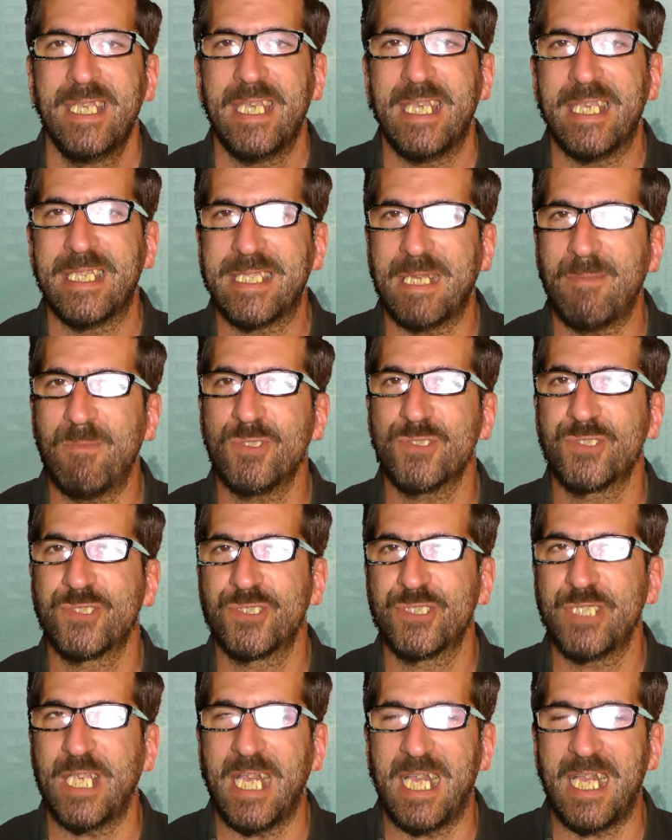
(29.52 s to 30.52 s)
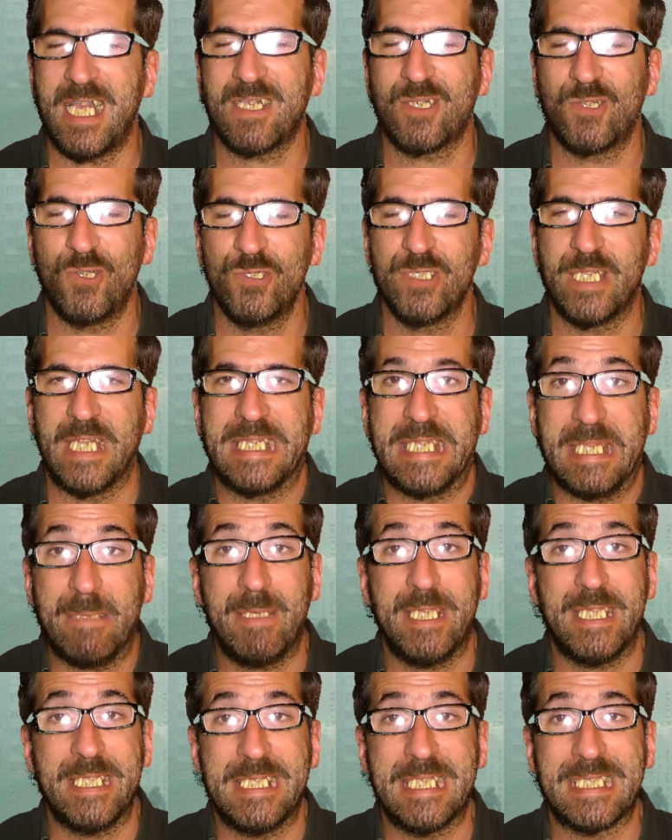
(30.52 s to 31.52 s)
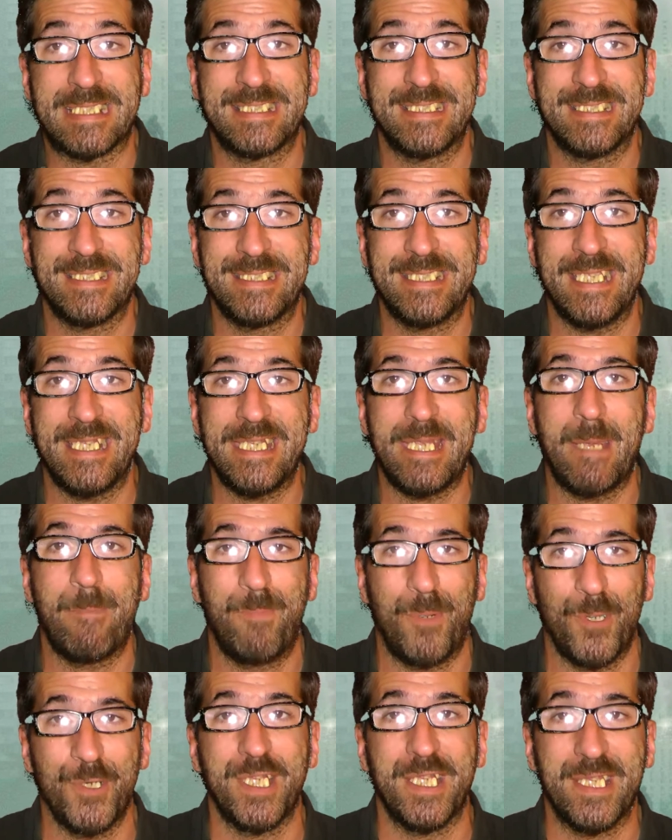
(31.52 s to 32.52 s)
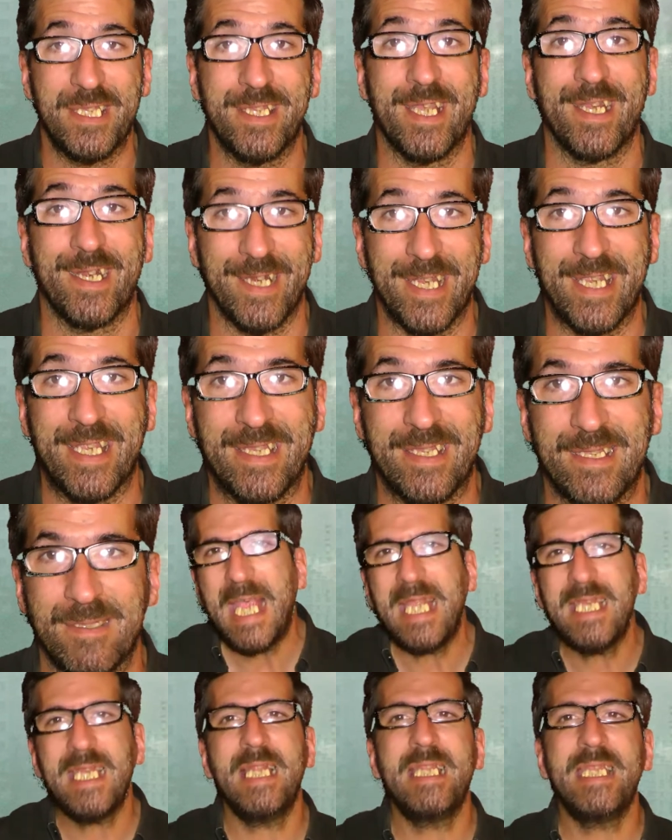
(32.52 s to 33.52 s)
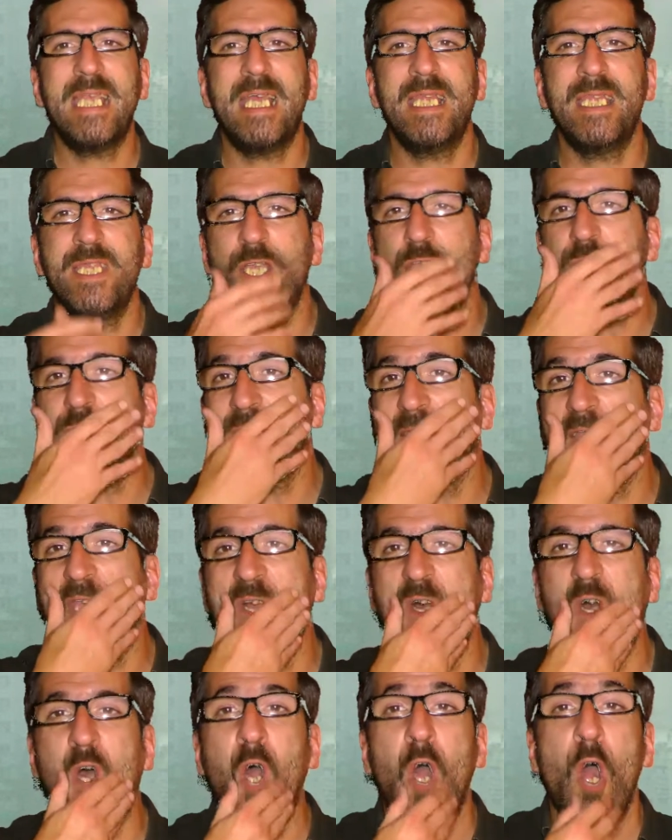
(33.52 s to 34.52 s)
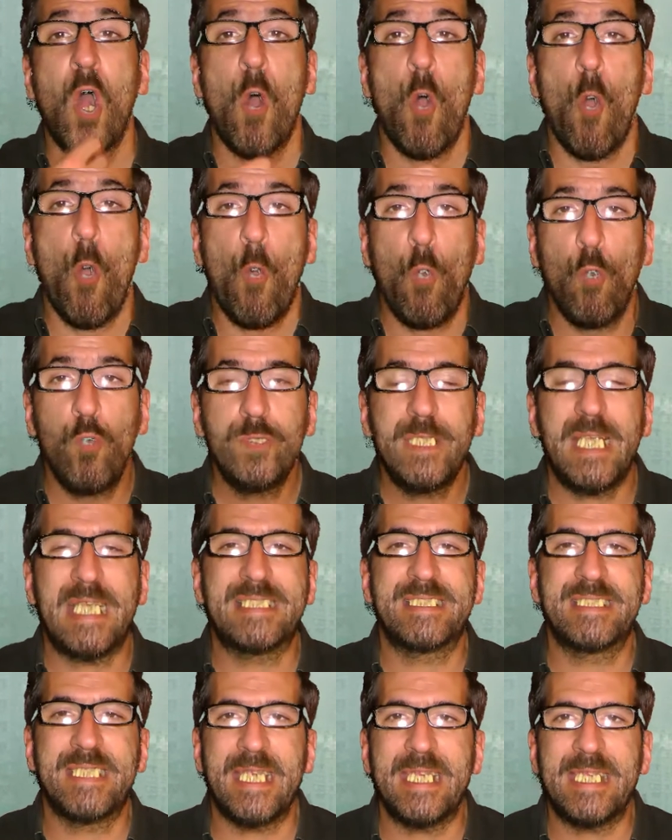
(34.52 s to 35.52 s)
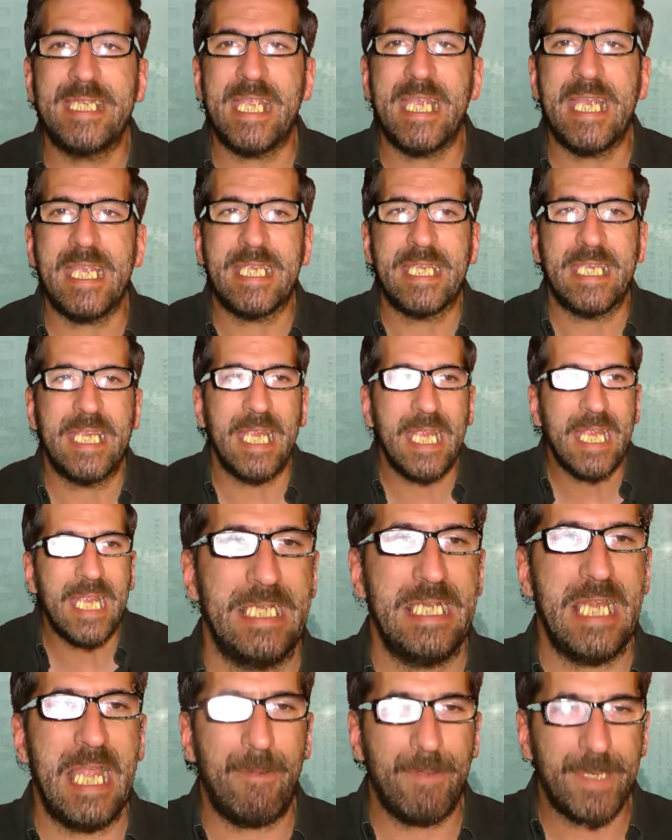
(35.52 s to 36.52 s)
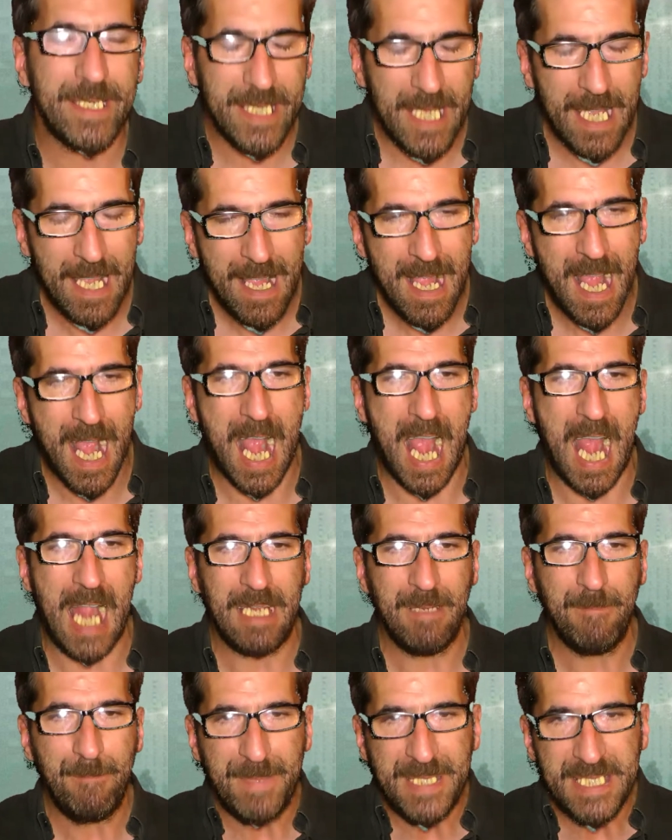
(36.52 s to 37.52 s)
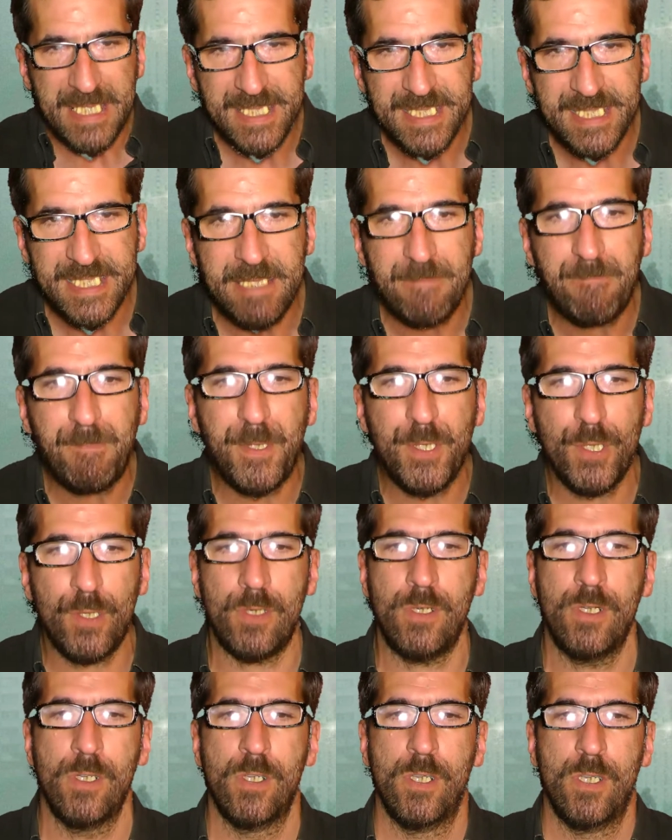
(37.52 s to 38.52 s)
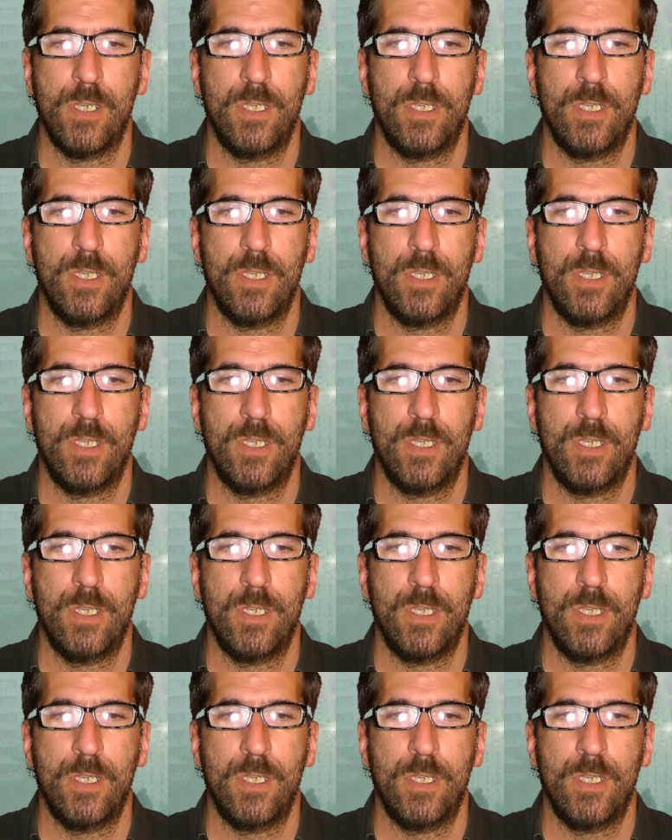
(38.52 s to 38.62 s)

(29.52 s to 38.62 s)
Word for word: estamos ya con el tema de las series por internet. En el día de hoy tengo una serie que la verdad al principio